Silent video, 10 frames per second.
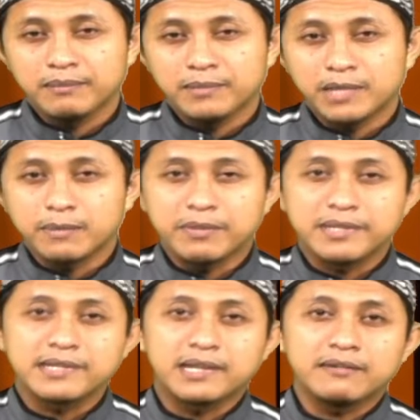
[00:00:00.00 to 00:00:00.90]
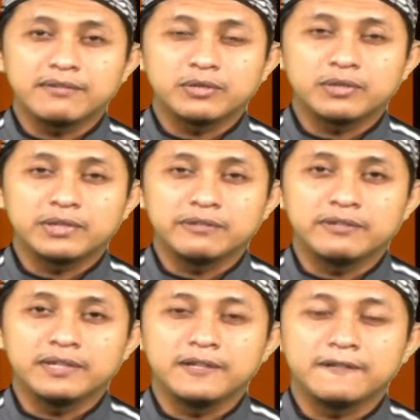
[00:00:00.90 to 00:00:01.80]
Para pemirsa Fatwa
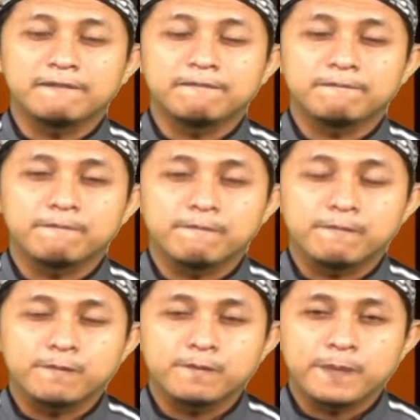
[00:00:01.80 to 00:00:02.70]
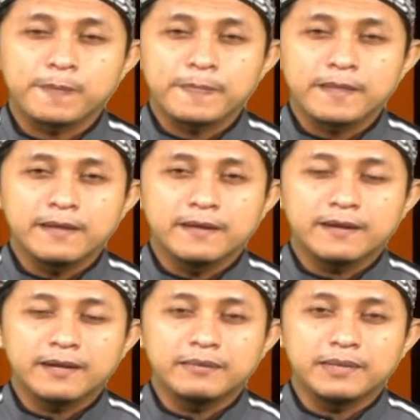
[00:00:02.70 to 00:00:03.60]
TV,
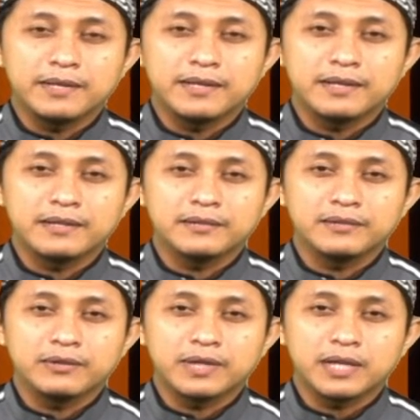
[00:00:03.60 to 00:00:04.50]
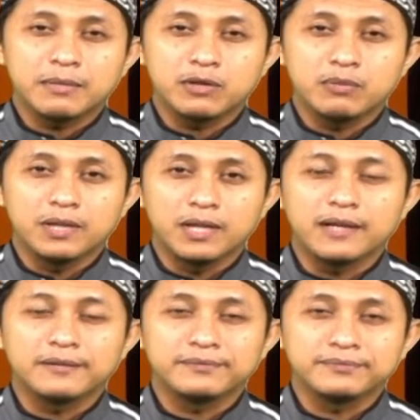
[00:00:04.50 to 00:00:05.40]
rahimana wa rahimakumullah.